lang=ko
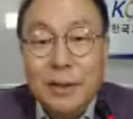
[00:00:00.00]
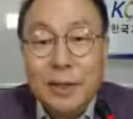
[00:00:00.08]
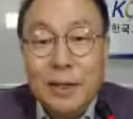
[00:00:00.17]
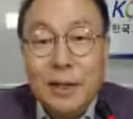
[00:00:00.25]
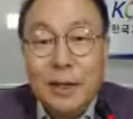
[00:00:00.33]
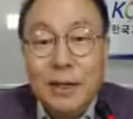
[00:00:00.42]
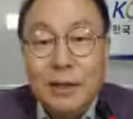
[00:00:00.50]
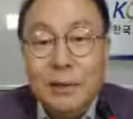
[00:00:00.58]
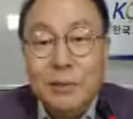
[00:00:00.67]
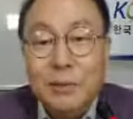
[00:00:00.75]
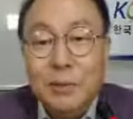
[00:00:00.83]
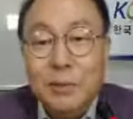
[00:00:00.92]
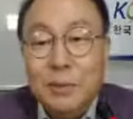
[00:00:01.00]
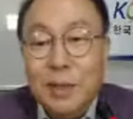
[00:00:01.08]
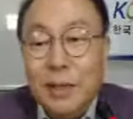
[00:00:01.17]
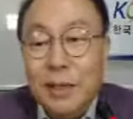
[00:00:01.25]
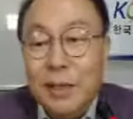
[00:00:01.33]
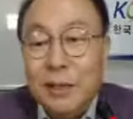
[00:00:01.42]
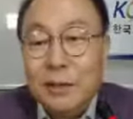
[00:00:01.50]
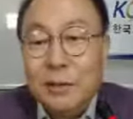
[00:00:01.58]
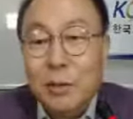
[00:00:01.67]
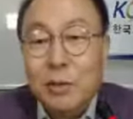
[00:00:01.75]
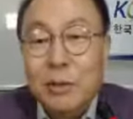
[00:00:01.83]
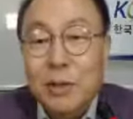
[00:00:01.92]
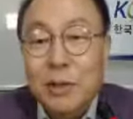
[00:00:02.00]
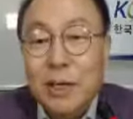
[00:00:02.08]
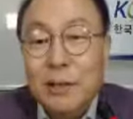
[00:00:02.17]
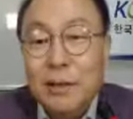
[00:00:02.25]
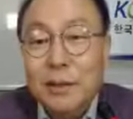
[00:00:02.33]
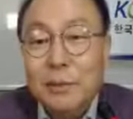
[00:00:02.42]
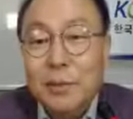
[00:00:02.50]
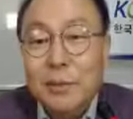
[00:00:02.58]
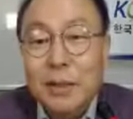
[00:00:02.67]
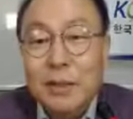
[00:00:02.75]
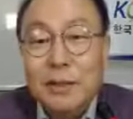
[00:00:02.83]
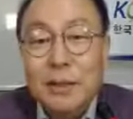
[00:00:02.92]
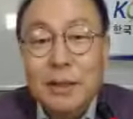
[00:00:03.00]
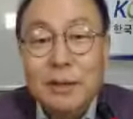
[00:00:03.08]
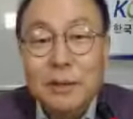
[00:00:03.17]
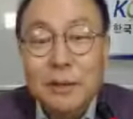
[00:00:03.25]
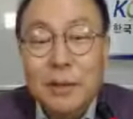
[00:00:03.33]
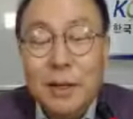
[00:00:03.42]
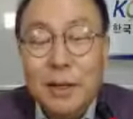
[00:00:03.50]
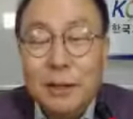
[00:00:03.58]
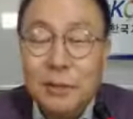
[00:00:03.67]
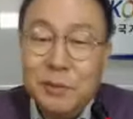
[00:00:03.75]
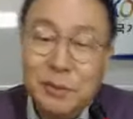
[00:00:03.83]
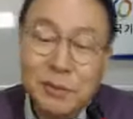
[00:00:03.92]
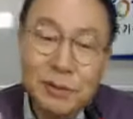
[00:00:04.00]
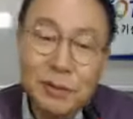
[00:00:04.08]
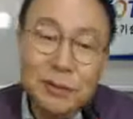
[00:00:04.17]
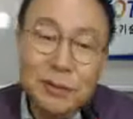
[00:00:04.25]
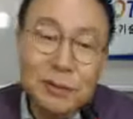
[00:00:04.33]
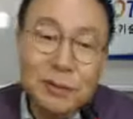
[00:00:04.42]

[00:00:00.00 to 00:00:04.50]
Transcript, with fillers: 아, 이 부분에 있어서 오른쪽에 칸을 한번 만드셔가지고 아, 이 부분은